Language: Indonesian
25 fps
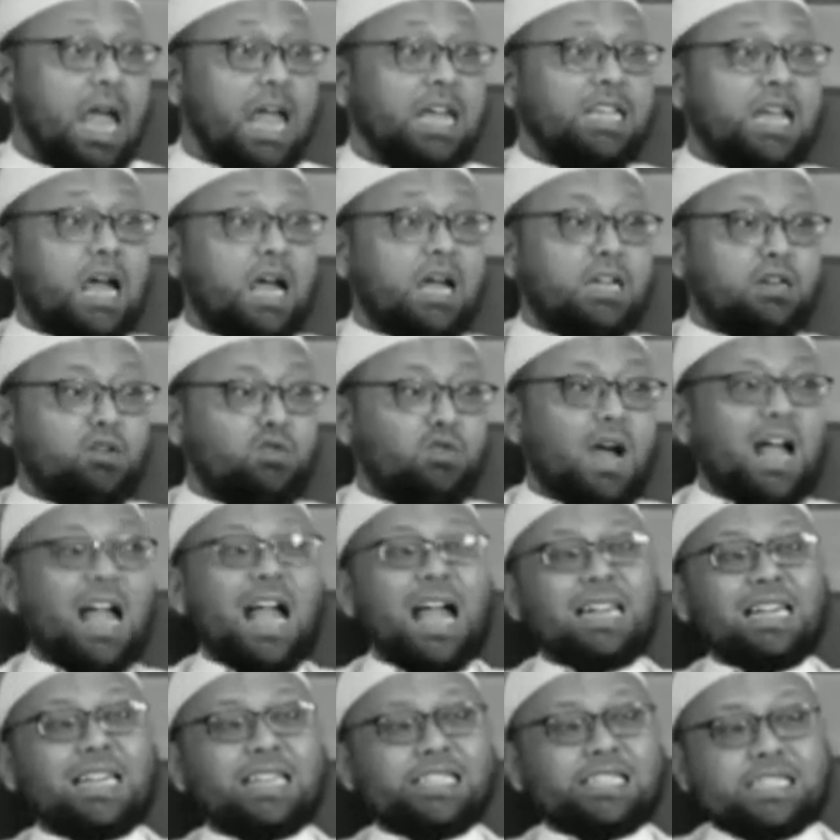Yang kedua
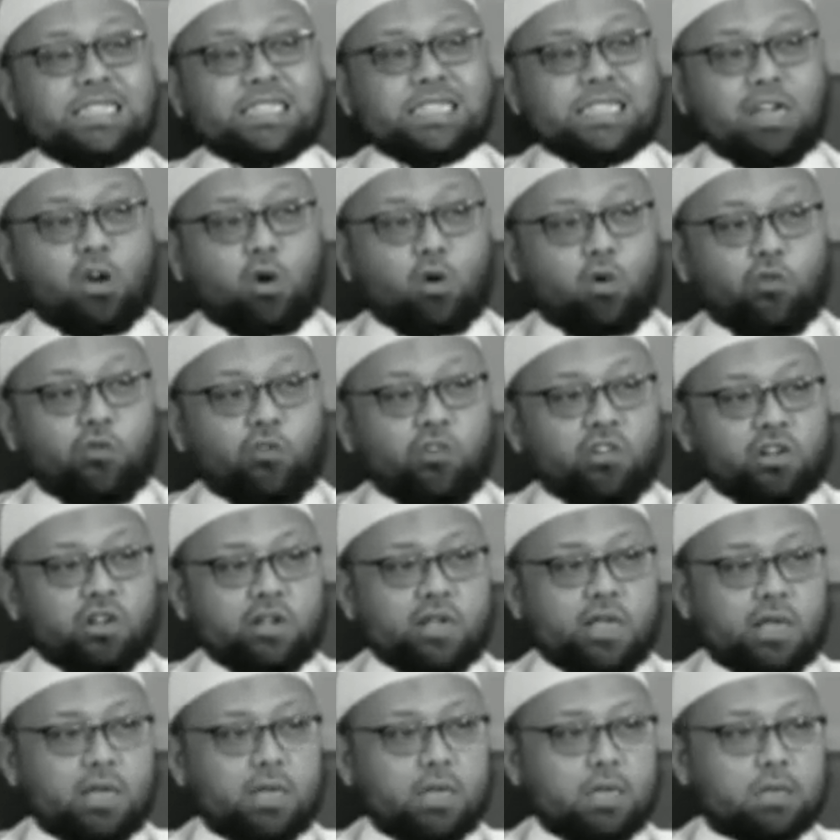ada sisi
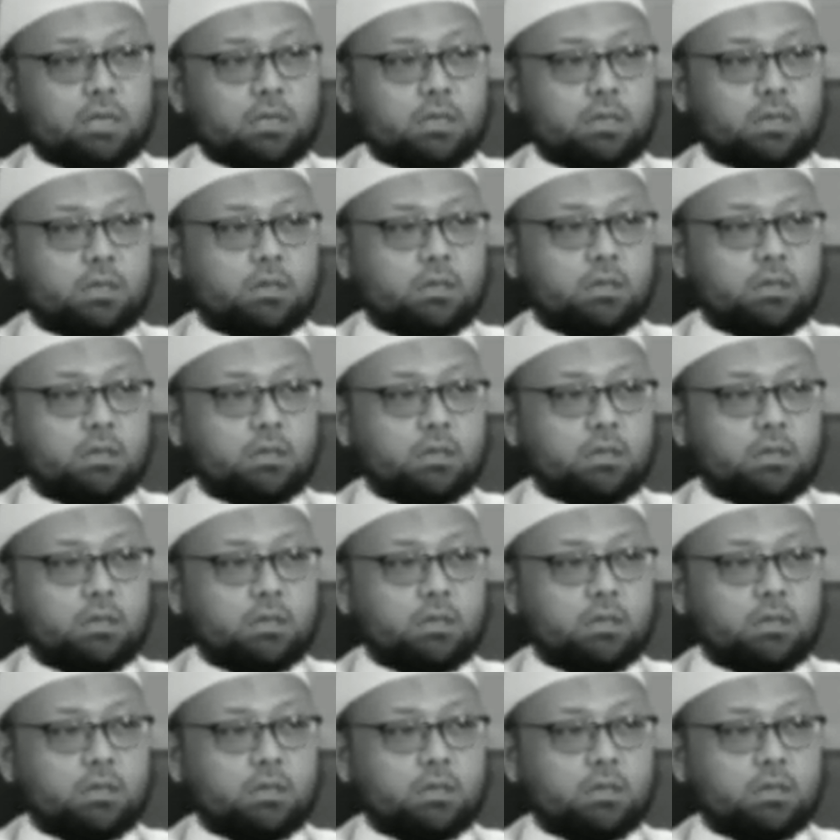kufurnya.